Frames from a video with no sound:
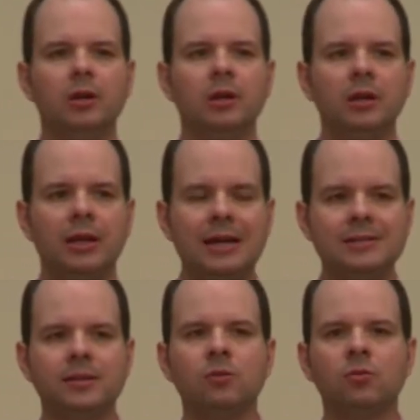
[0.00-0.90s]
äh,
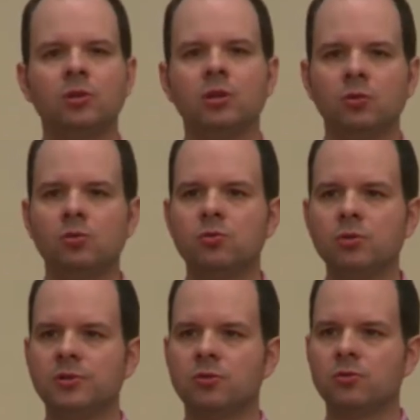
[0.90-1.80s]
geistigen Gütern in
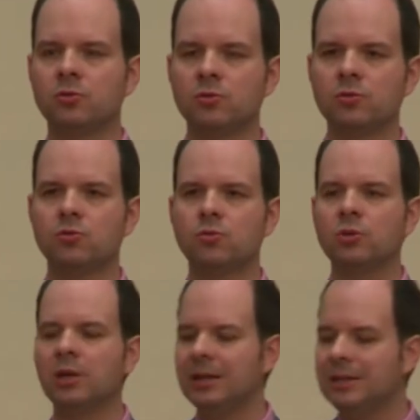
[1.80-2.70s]
Kulturinstitutionen zu
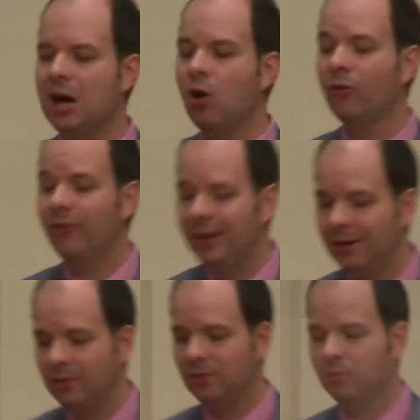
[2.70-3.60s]
tun hat, auch wenn,